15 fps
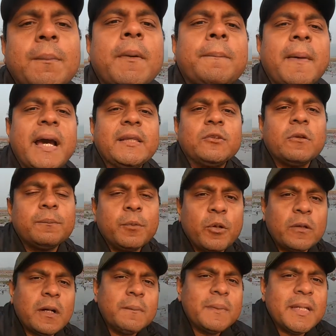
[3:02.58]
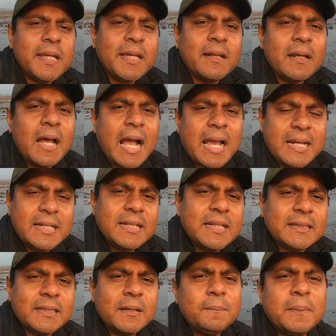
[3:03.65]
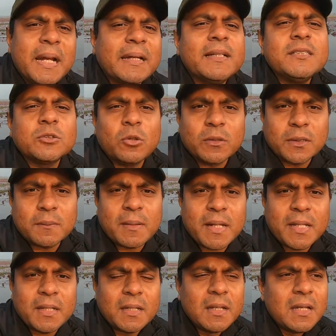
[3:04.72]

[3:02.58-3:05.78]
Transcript: বা পাইথন প্রোগ্রামিংয়ের আইডিয়াতে প্র্যাকটিস করতে পারি